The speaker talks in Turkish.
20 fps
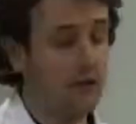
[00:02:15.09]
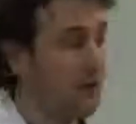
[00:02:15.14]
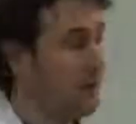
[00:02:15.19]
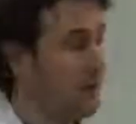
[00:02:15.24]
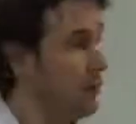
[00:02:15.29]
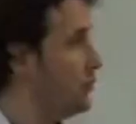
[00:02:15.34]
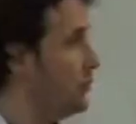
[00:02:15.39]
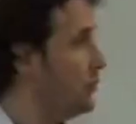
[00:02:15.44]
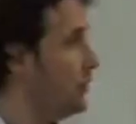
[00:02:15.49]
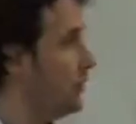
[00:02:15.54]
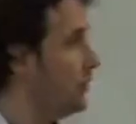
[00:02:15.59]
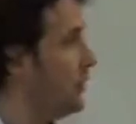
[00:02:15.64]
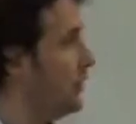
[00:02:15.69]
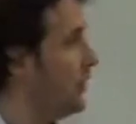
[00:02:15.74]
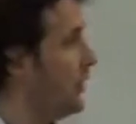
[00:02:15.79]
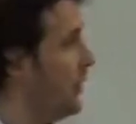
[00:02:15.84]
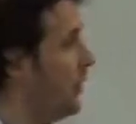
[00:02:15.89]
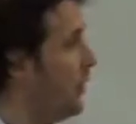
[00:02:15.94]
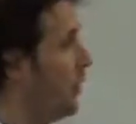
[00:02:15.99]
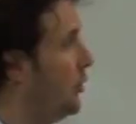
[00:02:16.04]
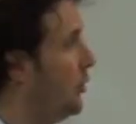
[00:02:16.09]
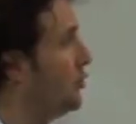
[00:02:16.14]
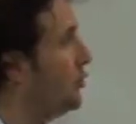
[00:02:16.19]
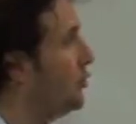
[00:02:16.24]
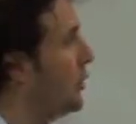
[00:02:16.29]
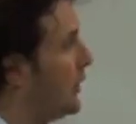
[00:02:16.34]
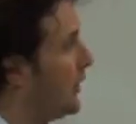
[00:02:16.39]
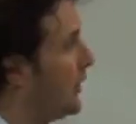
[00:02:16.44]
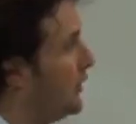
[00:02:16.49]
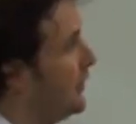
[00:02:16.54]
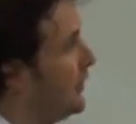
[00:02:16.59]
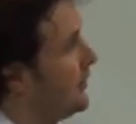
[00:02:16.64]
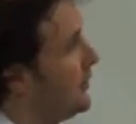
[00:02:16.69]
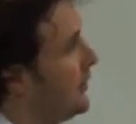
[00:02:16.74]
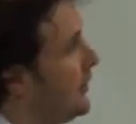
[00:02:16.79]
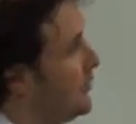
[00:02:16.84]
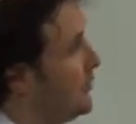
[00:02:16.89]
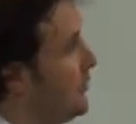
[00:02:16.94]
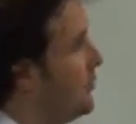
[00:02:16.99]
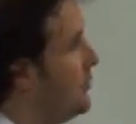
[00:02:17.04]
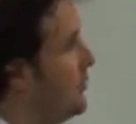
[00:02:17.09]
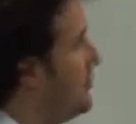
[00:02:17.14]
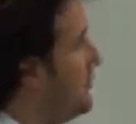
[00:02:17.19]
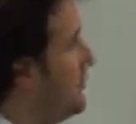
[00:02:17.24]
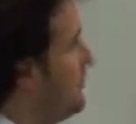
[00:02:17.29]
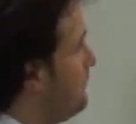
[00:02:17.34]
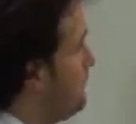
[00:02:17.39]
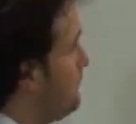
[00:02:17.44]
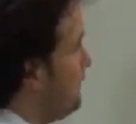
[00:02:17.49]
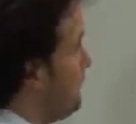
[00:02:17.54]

tektonundaki bu hareketlenmemiz